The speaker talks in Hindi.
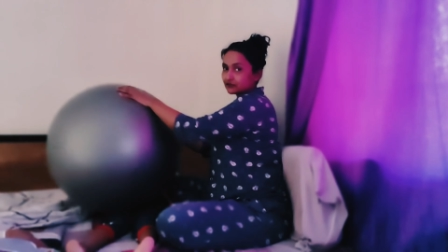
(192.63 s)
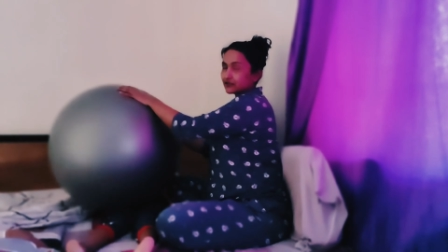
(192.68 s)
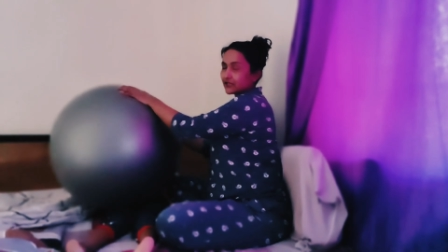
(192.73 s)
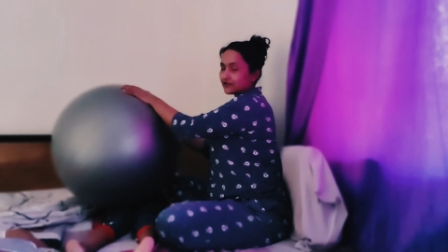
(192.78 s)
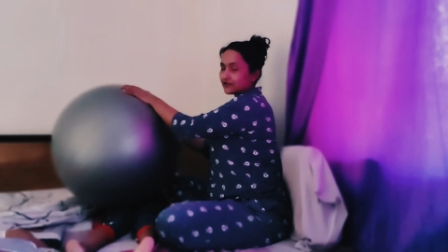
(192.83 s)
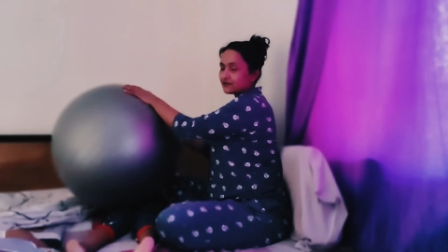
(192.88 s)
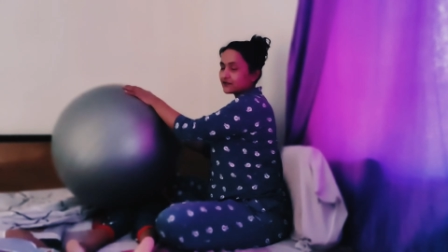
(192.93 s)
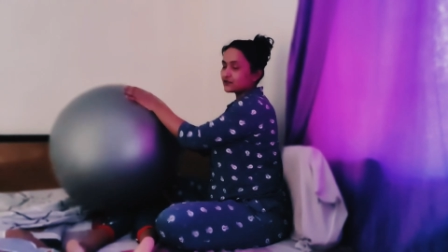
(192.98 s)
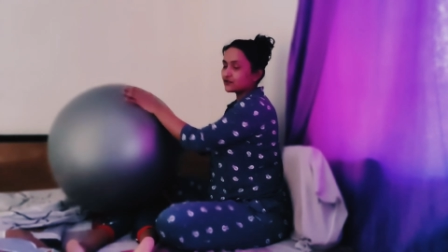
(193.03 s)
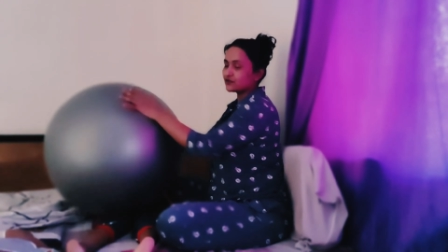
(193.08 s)

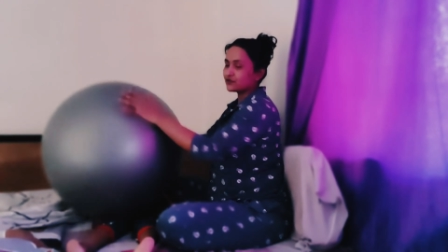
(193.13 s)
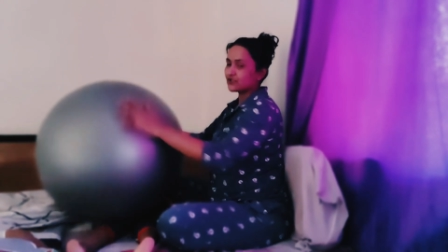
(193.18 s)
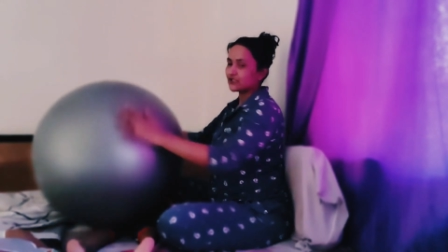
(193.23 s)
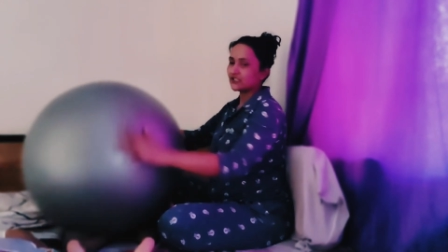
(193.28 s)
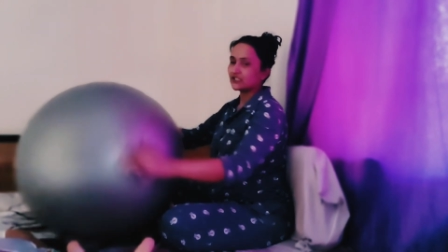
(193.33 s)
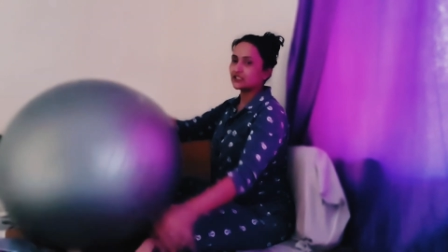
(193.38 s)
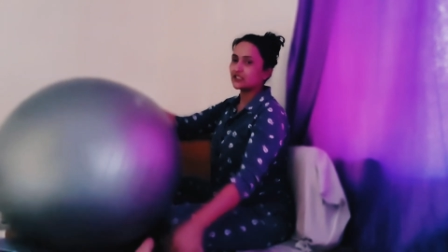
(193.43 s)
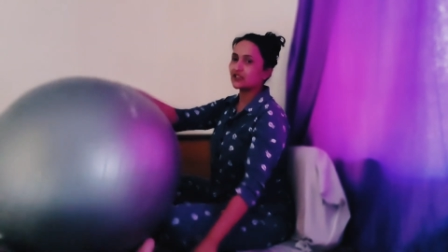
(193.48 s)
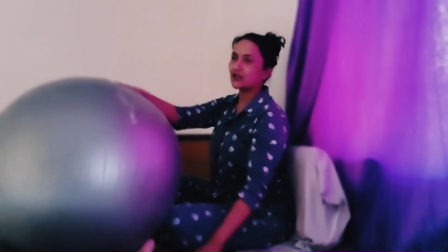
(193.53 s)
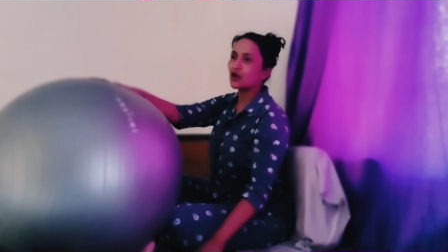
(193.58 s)
लाइफ की जो
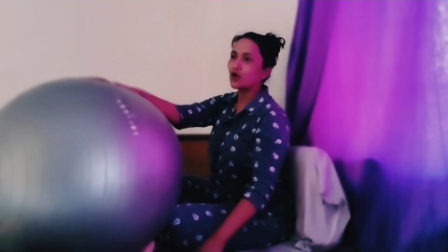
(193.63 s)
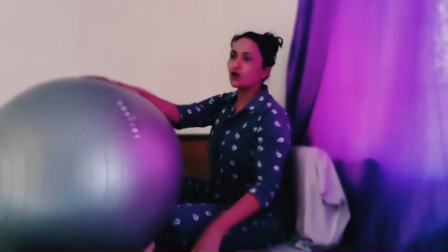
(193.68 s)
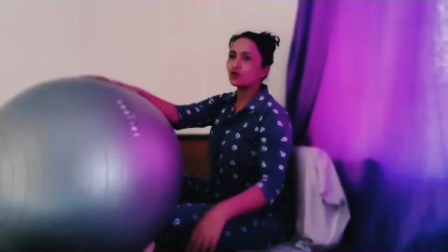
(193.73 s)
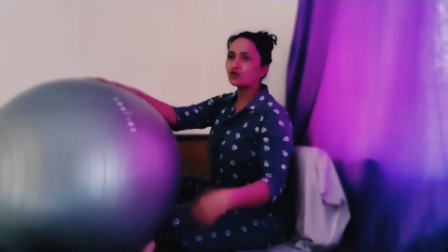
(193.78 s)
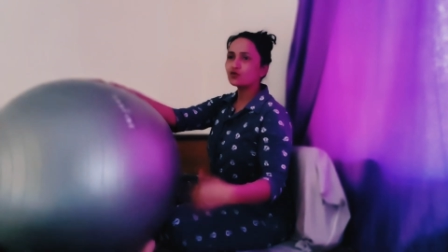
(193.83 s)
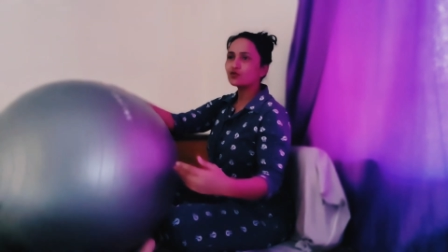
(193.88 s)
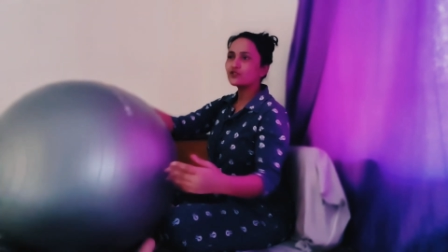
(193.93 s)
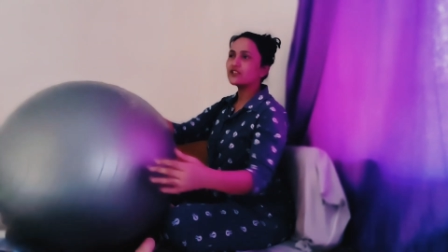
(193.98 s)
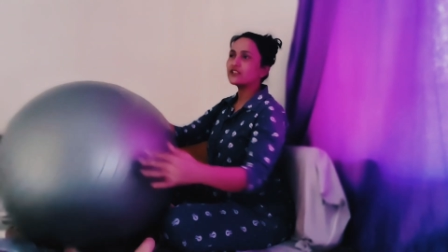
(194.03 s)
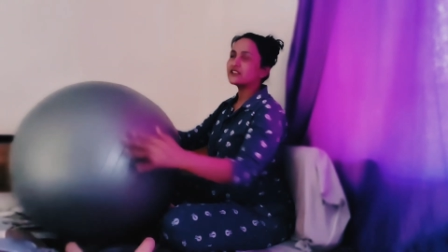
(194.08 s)
रूटीन है
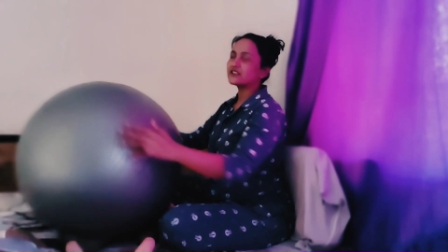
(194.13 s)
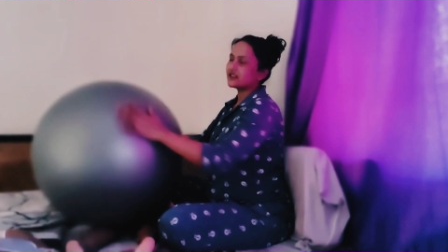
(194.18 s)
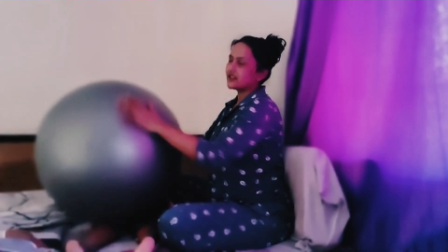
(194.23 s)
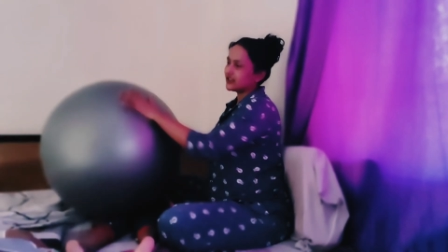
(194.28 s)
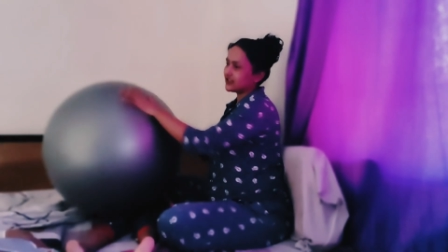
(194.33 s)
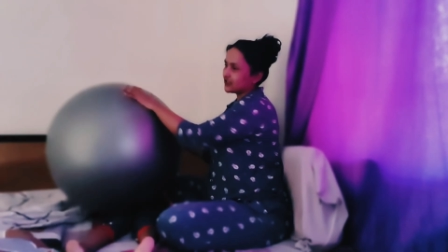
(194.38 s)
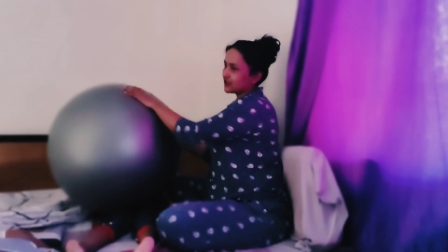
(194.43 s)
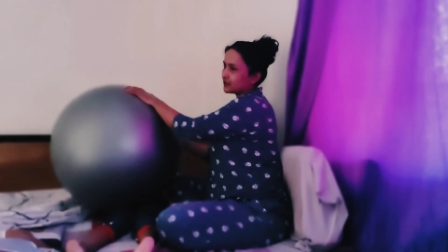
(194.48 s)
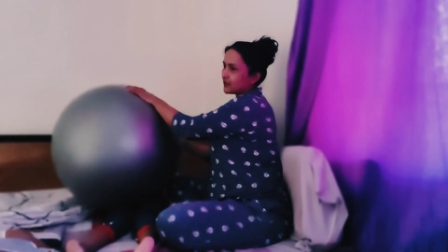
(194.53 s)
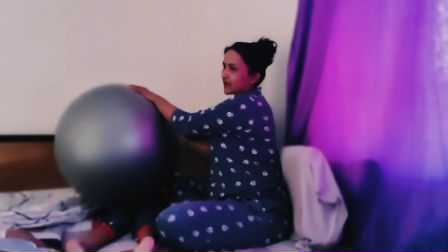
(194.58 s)
उसको ठीक से
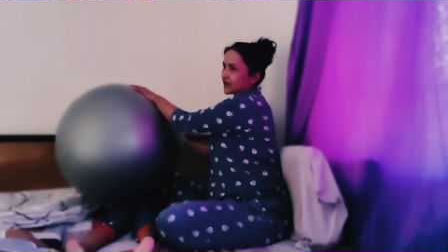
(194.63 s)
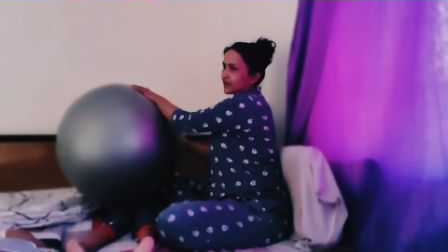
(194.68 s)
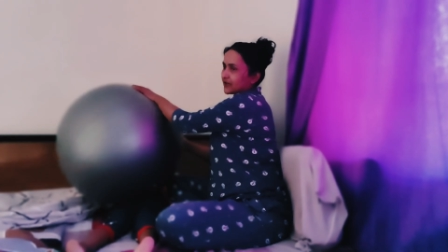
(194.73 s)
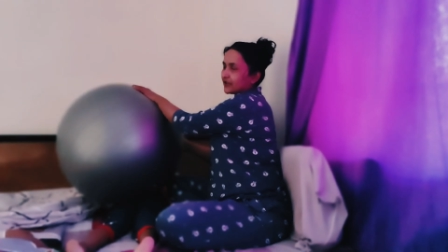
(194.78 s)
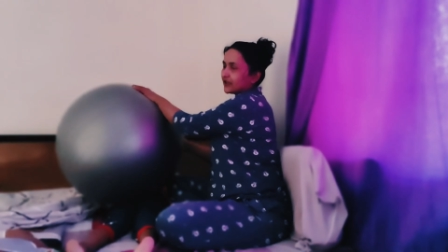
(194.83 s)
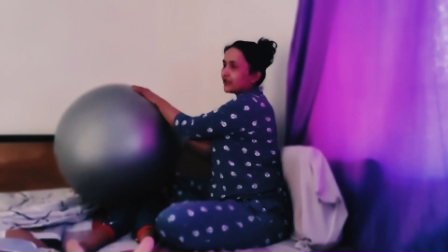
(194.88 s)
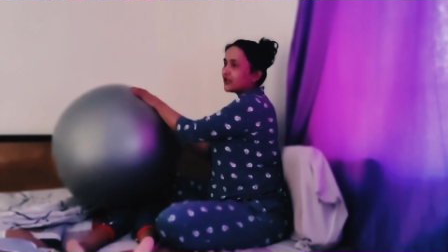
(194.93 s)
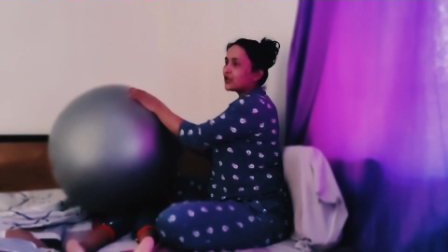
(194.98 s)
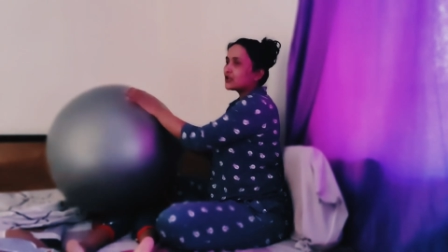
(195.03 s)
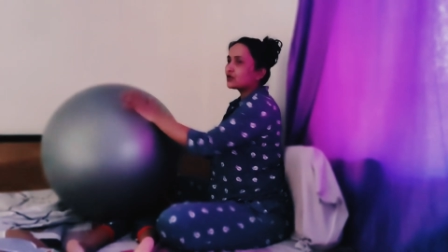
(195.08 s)
नहीं कर पा रहे
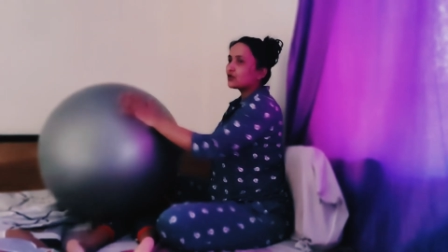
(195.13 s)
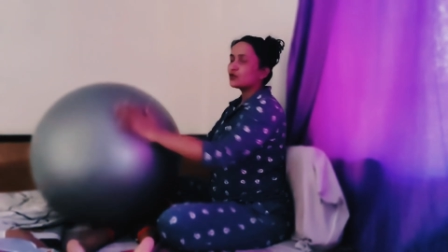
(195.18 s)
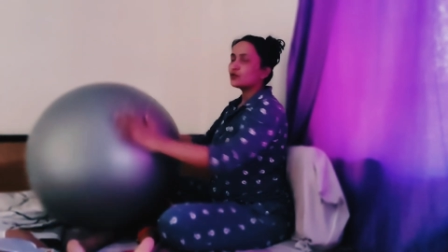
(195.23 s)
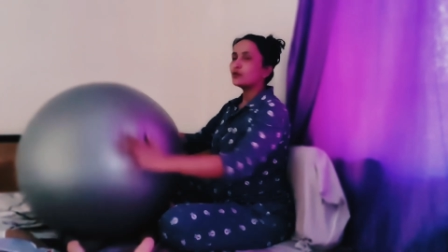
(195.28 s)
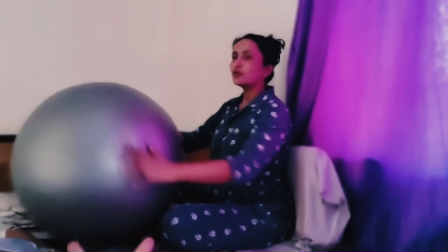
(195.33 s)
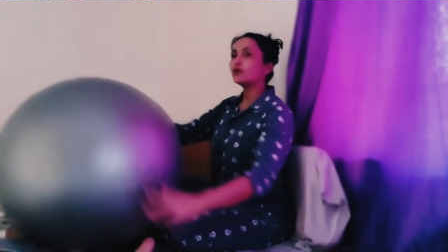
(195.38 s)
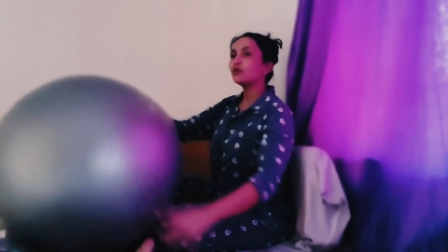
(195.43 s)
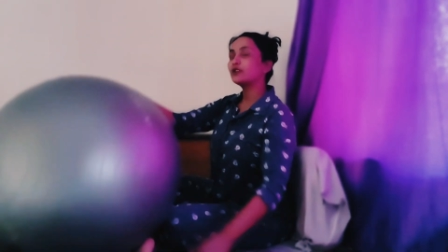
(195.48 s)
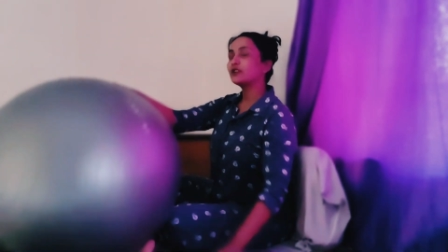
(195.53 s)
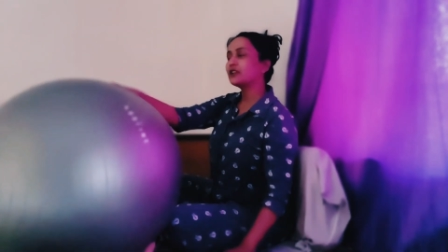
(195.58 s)
हैं तो
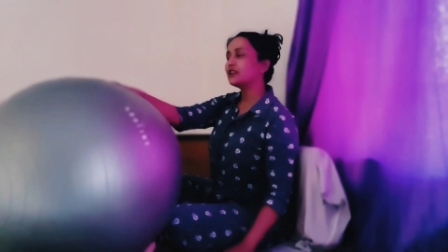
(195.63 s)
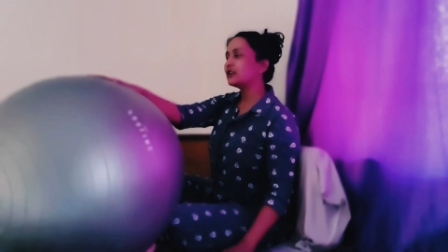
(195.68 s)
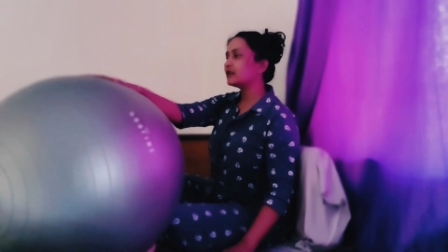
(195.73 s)
भी ओ